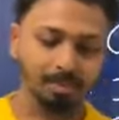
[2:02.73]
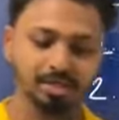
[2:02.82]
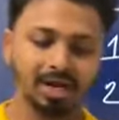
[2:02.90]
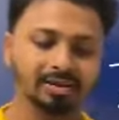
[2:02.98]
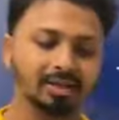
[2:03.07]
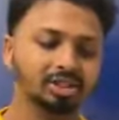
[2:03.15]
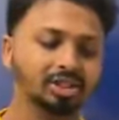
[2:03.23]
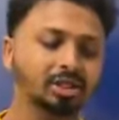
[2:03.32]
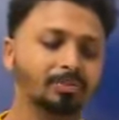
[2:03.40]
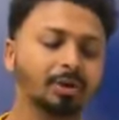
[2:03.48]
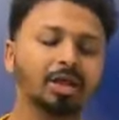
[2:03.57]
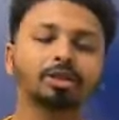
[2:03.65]
শেয়ার করবো আমরা যারা
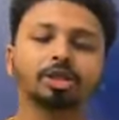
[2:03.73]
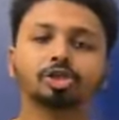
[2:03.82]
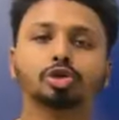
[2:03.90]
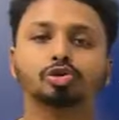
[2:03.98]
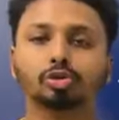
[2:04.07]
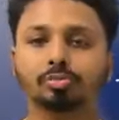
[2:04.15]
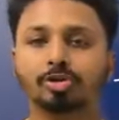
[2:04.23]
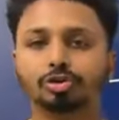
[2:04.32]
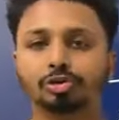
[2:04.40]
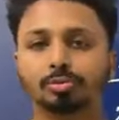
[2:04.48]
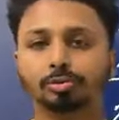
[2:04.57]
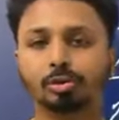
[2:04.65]
দেখছি প্রায় দেড়শো
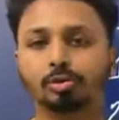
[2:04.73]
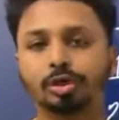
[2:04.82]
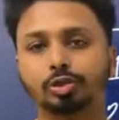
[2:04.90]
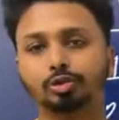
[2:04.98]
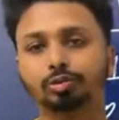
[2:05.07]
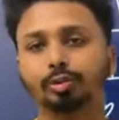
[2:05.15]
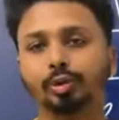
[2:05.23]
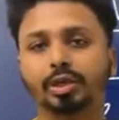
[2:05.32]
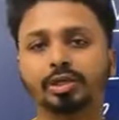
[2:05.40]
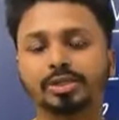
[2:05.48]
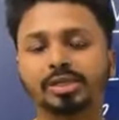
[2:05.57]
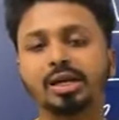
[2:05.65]
জন মানুষের মতো অলরেডি
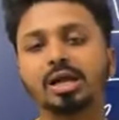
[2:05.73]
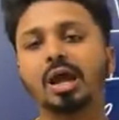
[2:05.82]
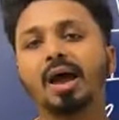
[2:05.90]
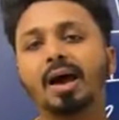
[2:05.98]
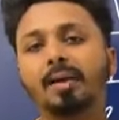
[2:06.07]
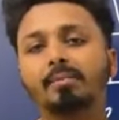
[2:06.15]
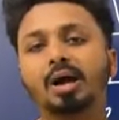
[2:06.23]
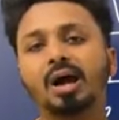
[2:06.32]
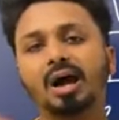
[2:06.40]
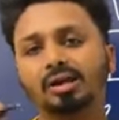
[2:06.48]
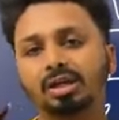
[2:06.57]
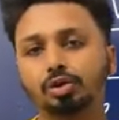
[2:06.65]
যুক্ত হয়ে গিয়েছে
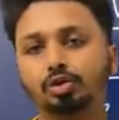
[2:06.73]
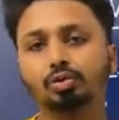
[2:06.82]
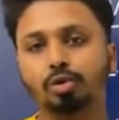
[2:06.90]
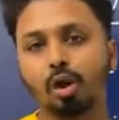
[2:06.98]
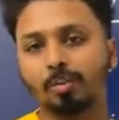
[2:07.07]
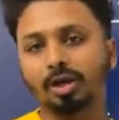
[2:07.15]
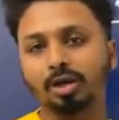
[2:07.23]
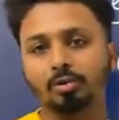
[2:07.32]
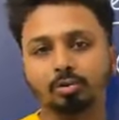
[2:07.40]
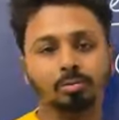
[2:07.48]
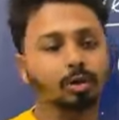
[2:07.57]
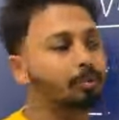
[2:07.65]
আমরা আর কিছুক্ষণ
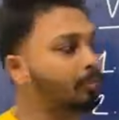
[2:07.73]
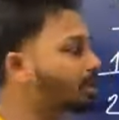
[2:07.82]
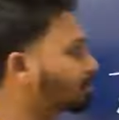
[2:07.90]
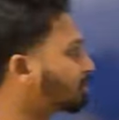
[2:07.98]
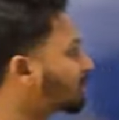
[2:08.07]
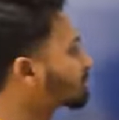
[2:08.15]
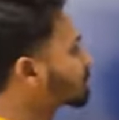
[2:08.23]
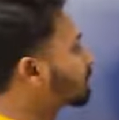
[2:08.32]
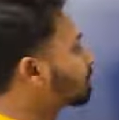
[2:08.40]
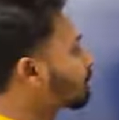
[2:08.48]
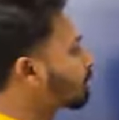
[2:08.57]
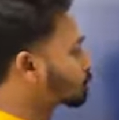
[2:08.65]
অপেক্ষা করব এরপর
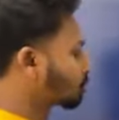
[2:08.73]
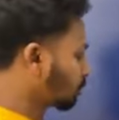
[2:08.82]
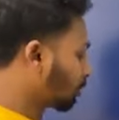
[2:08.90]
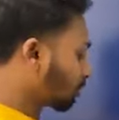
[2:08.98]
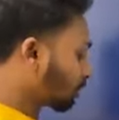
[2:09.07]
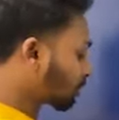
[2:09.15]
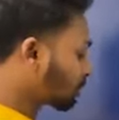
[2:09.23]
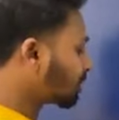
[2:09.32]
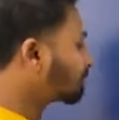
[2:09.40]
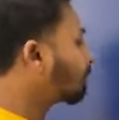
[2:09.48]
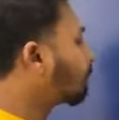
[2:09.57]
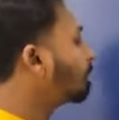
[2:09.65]
আমাদের আজকে পড়ানো শুরু করব
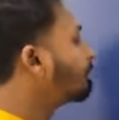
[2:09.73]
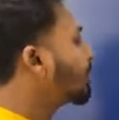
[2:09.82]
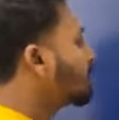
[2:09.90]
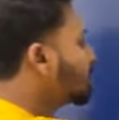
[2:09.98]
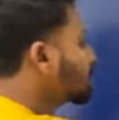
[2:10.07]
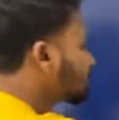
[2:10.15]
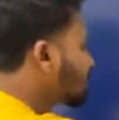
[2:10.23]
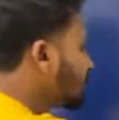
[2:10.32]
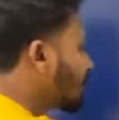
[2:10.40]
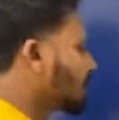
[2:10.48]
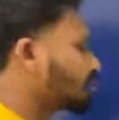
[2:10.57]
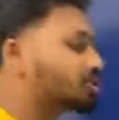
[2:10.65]
কি শিখবো
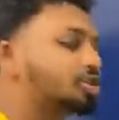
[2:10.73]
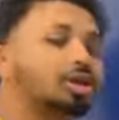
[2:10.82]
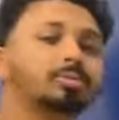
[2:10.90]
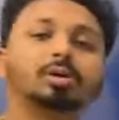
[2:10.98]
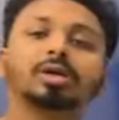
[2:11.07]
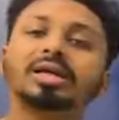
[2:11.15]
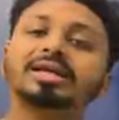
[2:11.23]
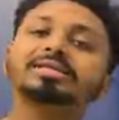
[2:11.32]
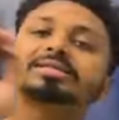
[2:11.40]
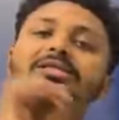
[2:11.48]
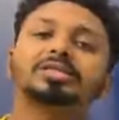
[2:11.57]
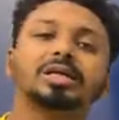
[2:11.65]
জিরান শিখবো
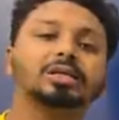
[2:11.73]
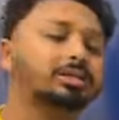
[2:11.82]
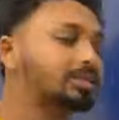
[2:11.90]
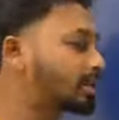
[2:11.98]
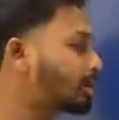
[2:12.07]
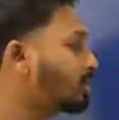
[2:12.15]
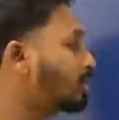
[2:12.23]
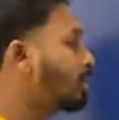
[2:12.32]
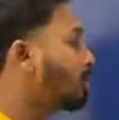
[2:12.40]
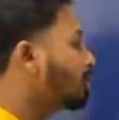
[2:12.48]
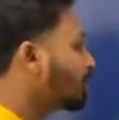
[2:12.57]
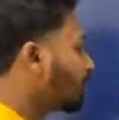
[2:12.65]
ইন ডিটেলসে